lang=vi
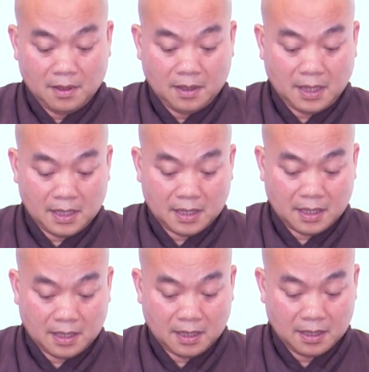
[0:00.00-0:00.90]
Ở
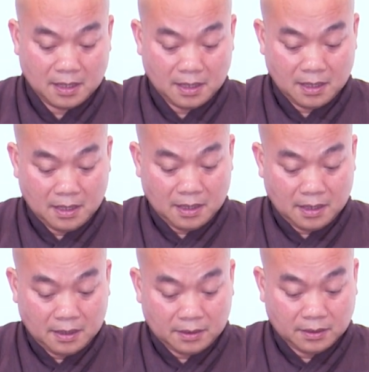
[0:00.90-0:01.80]
đây
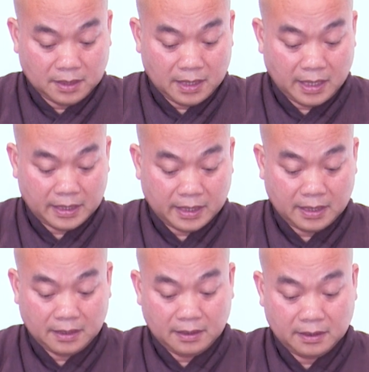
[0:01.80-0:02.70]
tự thể này á,